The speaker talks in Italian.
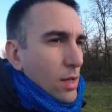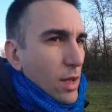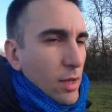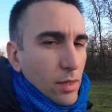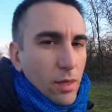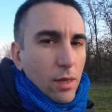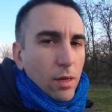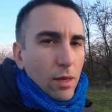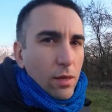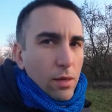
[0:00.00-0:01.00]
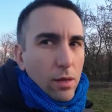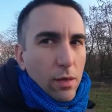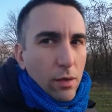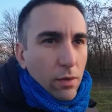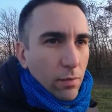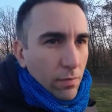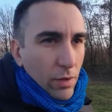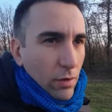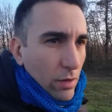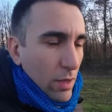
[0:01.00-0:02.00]
anche
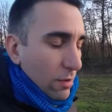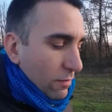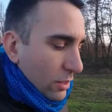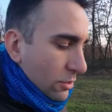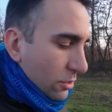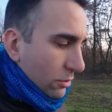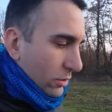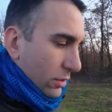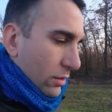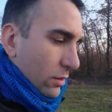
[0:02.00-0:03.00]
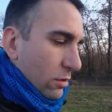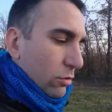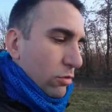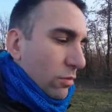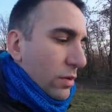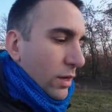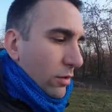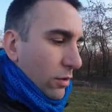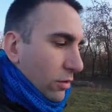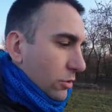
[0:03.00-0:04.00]
i video di YouTube, che
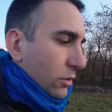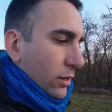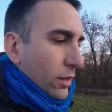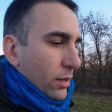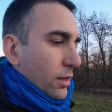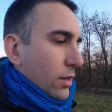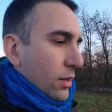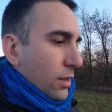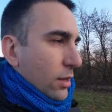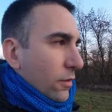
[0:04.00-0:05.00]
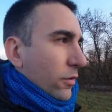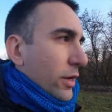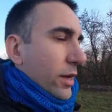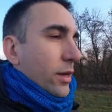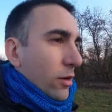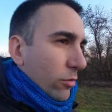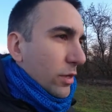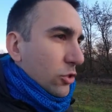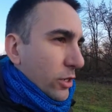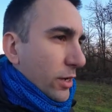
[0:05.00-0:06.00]
è una cosa che vorrei anche
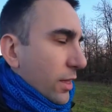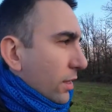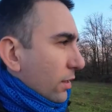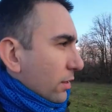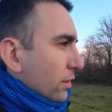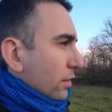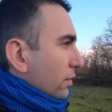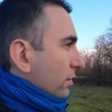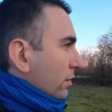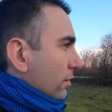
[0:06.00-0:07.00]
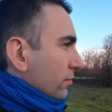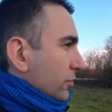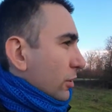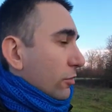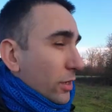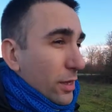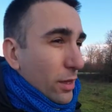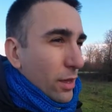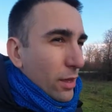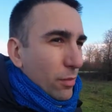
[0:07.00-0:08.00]
cominciare, eh, cioè vorrei
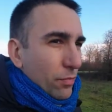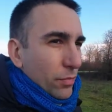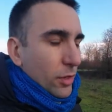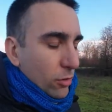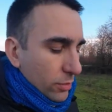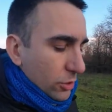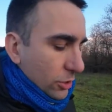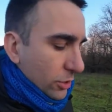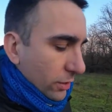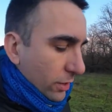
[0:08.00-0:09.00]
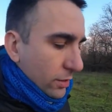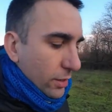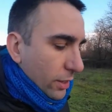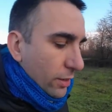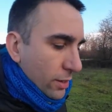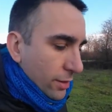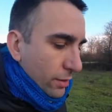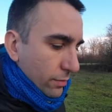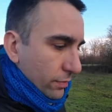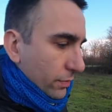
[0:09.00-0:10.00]
che cominciasse anche ad
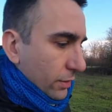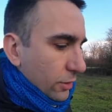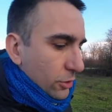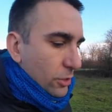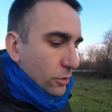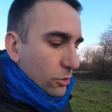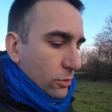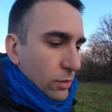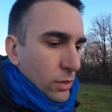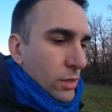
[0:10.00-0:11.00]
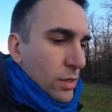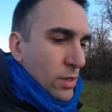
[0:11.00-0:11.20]
ingranare, nel senso